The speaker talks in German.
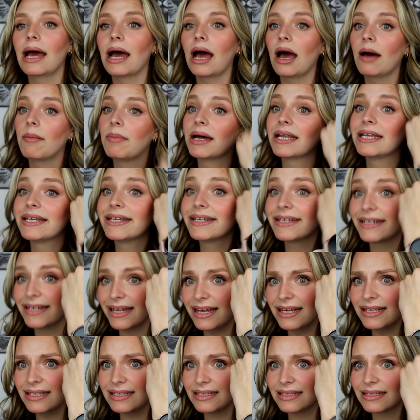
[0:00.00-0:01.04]
Aber
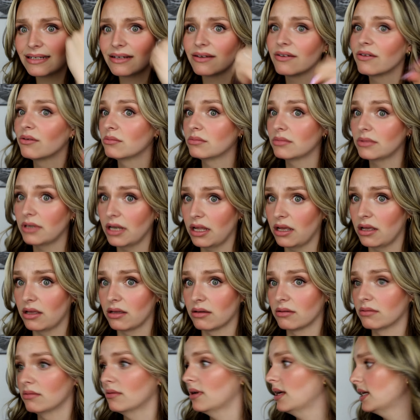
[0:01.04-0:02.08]
das, nee.
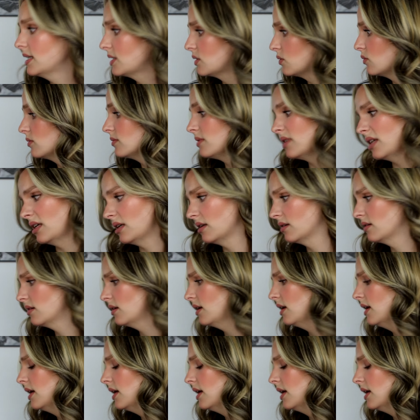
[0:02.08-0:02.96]
Also, nee.